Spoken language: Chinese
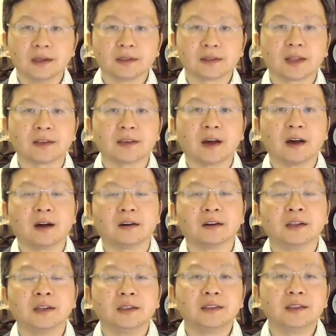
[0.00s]
大家
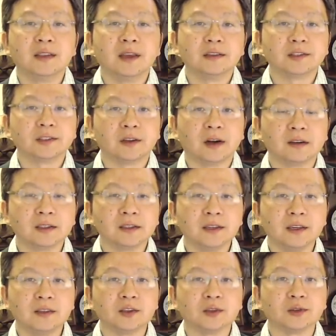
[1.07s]
好，今天是二零
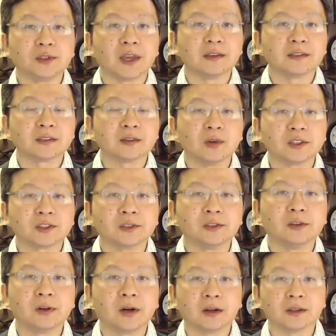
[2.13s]
一九年四月十
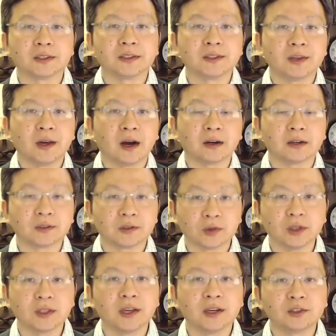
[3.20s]
六号星期二。
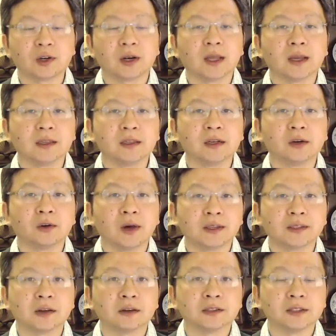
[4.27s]
昨天传来一个坏
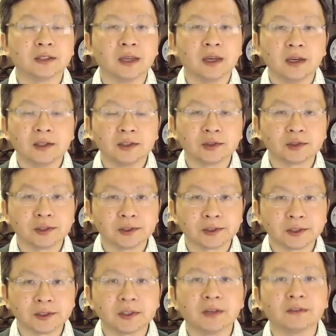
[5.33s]
消息，就是
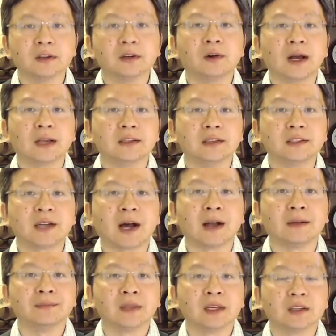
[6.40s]
世界文化遗
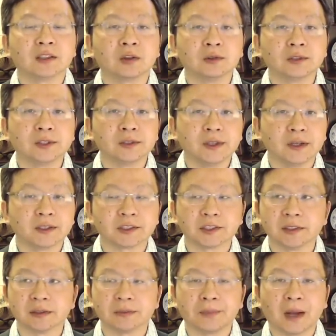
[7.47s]
产，同时也
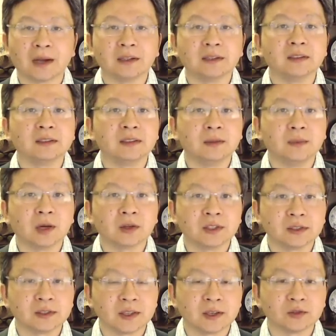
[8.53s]
是巴黎的地标
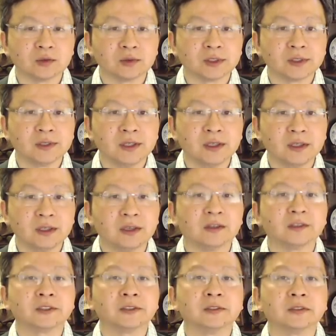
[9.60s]
性建筑之一，
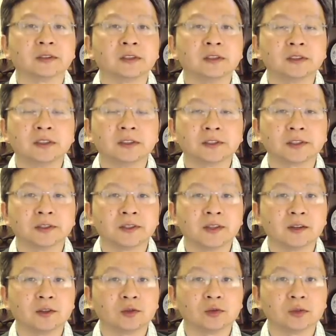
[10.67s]
也是哥特式
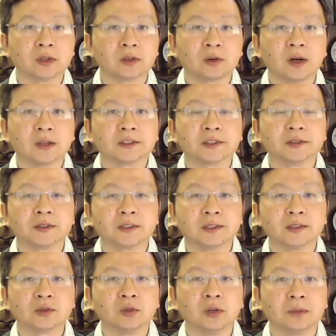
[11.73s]
建筑的旷世
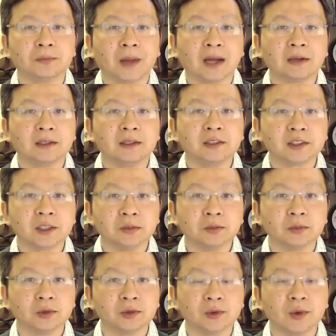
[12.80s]
奇作——巴黎圣
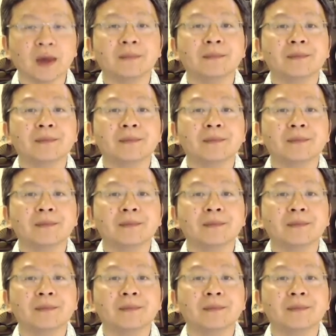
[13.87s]
母院。